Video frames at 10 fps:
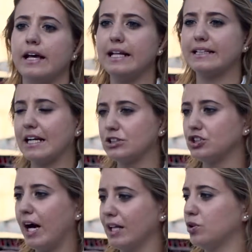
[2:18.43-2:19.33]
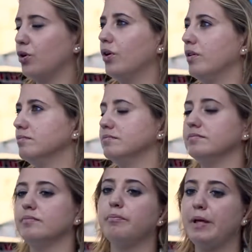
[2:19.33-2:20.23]
il tracciato
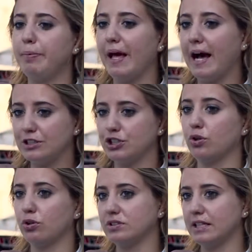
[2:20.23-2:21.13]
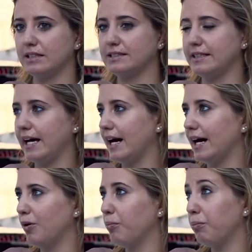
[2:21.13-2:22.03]
mi piace nonostante
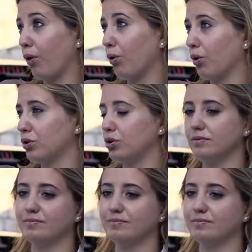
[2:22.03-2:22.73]
sia un po' corto,